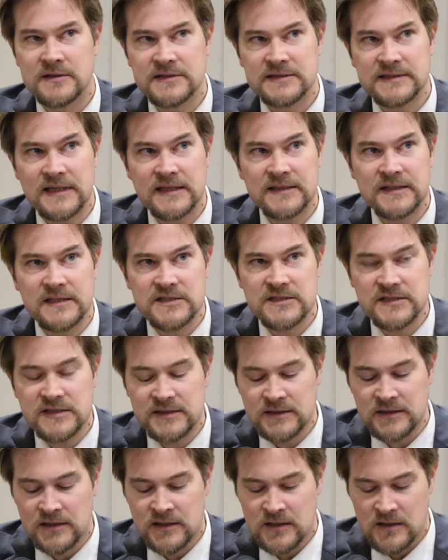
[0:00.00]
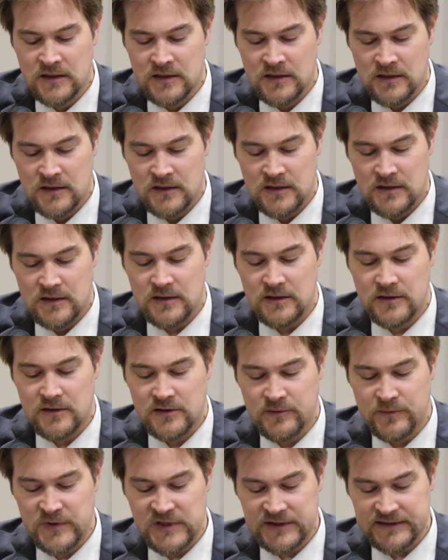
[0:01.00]
stratégie
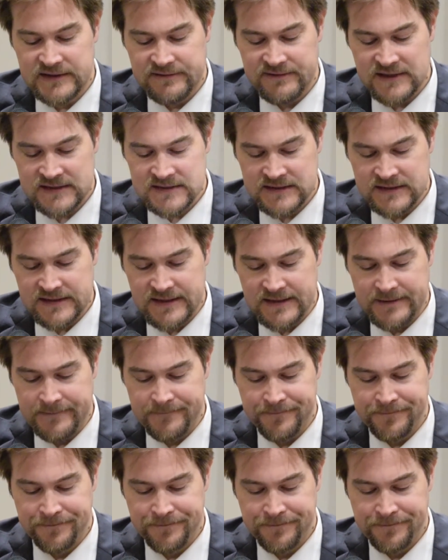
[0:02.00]
euh, de biodiversité.